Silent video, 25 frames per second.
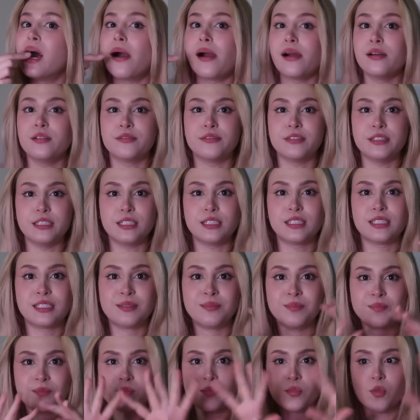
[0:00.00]
eu
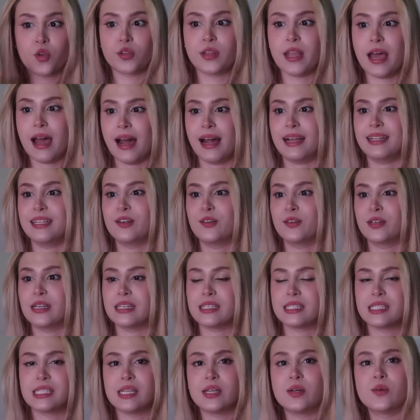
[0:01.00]
fiz toda a
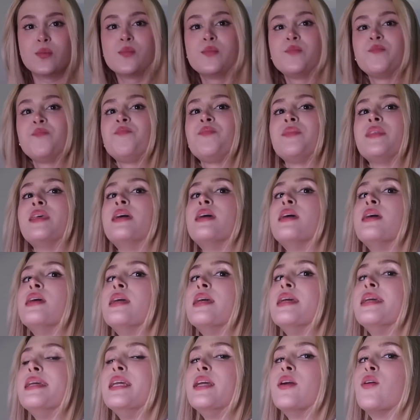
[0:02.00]
decoração
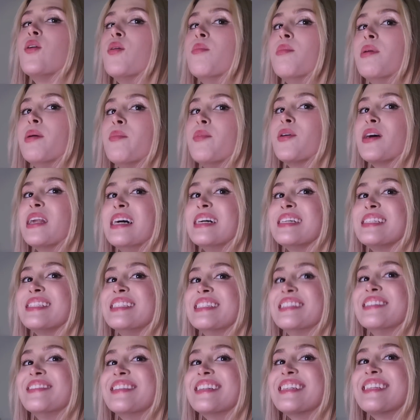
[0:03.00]
e
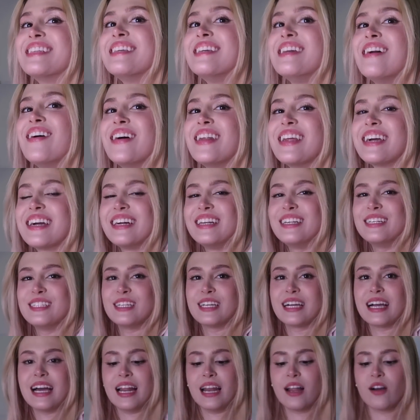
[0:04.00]
comemoração aqui. A hora que ela
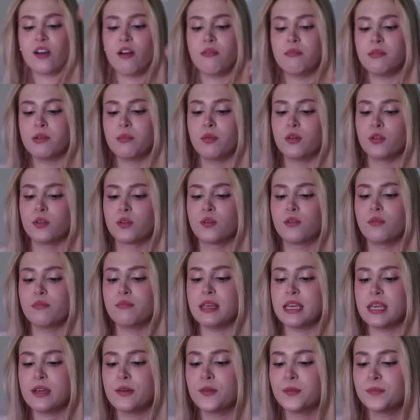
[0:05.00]
chegar, ela come bolo
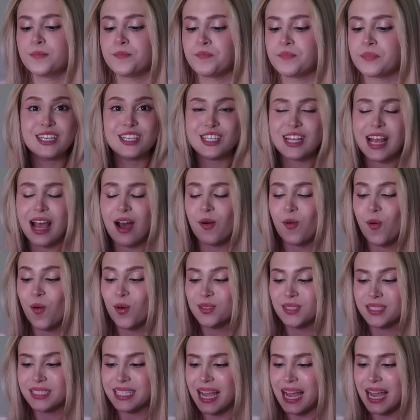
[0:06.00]
comigo. Deixar o
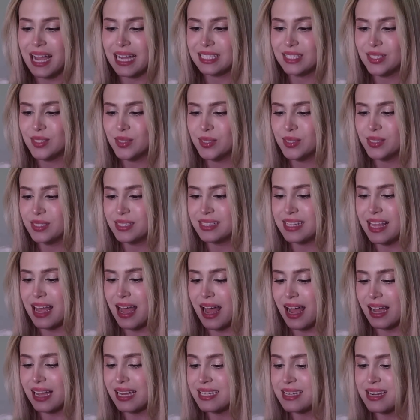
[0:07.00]
contato
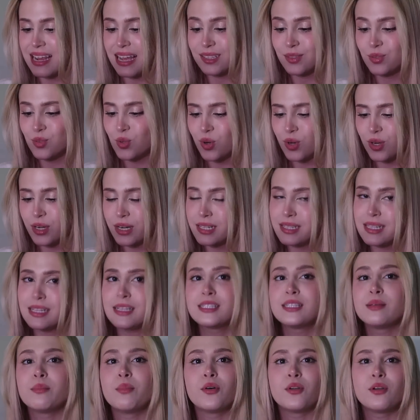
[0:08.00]
da criadora
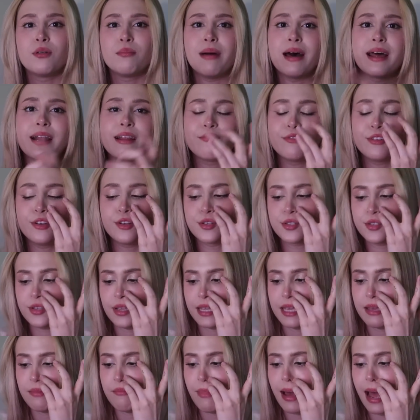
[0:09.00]
desse bolo maravilhoso
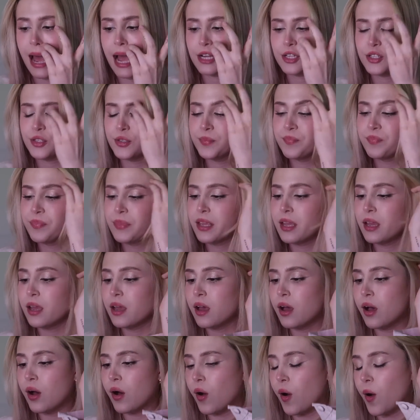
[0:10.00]
aqui embaixo.
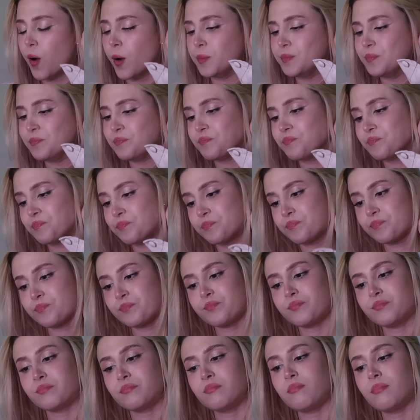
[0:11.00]
Ó,
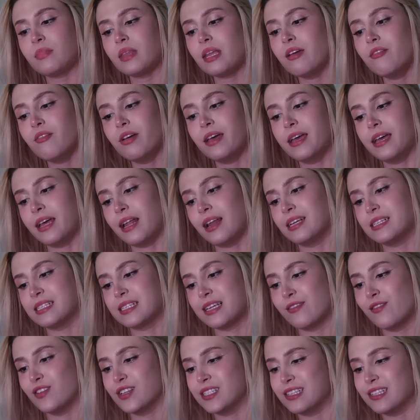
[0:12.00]
ela escreveu